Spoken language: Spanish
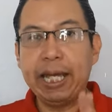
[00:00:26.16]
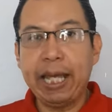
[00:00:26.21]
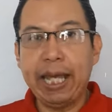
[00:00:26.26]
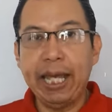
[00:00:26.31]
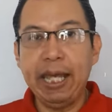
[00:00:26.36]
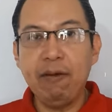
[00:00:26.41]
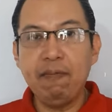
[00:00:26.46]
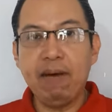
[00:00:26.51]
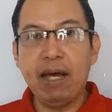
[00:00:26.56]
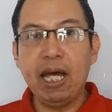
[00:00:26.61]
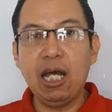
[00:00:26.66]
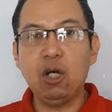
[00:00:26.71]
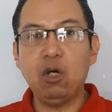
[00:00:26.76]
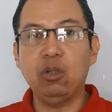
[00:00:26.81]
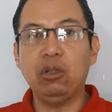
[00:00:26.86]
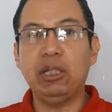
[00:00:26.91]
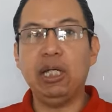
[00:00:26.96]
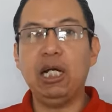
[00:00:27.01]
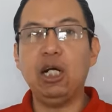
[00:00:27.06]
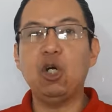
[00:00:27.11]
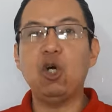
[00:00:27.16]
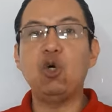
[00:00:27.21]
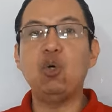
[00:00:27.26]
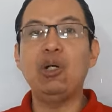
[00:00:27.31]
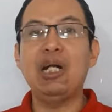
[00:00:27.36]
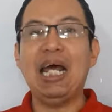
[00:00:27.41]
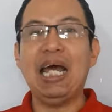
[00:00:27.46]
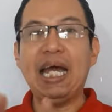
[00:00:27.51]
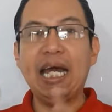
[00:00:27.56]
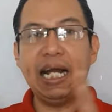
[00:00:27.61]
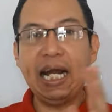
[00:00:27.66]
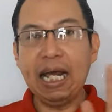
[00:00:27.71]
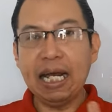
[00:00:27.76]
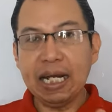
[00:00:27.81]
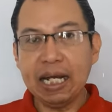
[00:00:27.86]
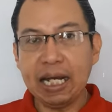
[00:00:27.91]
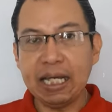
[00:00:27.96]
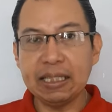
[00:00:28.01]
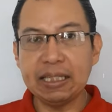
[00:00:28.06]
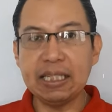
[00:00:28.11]
que va a contar con una
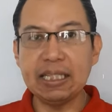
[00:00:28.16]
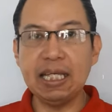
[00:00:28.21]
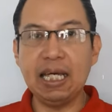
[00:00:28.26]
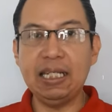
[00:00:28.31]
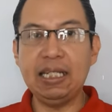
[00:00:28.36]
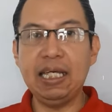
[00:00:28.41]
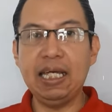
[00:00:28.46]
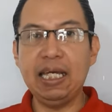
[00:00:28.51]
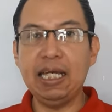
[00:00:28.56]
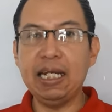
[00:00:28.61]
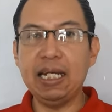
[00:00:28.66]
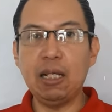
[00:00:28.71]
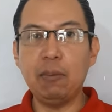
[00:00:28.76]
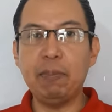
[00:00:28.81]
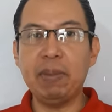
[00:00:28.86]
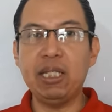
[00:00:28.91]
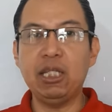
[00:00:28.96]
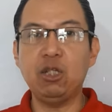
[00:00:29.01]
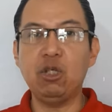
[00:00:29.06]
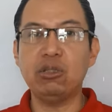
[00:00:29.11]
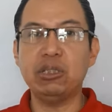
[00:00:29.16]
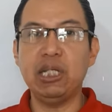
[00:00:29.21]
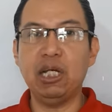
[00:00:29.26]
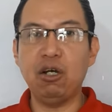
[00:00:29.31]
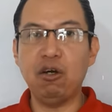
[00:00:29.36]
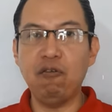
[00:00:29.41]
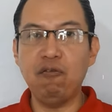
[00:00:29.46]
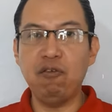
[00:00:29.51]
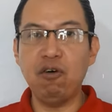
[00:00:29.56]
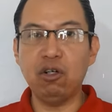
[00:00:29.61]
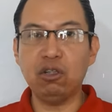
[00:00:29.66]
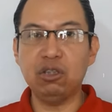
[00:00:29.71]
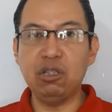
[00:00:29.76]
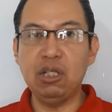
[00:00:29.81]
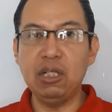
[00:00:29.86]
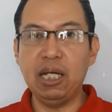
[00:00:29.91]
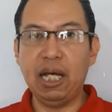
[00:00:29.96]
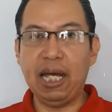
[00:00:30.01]
gran cantidad de elementos de confort